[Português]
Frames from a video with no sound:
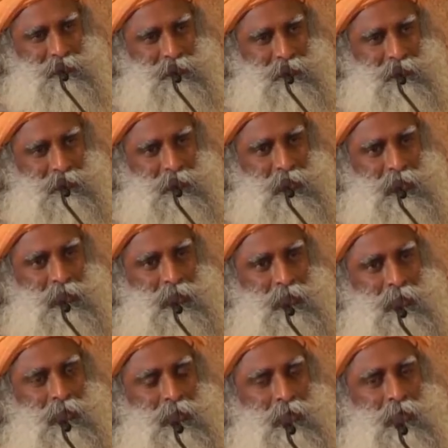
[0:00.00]
bolso é
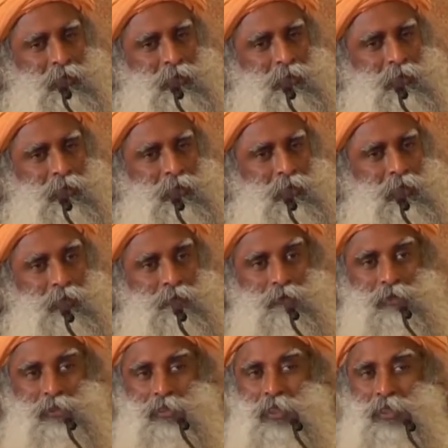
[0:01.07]
bom
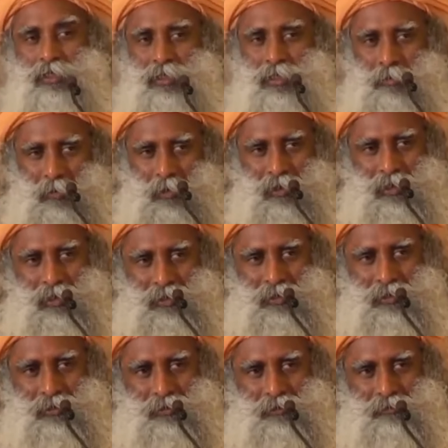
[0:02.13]
se ficar no
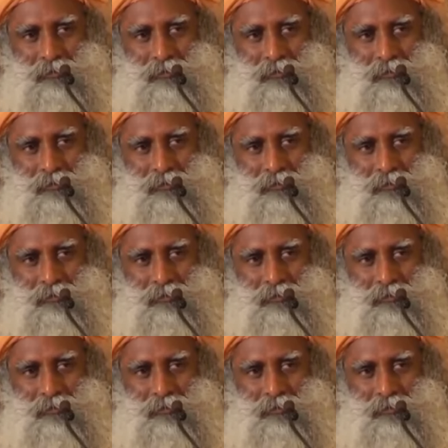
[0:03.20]
bolso.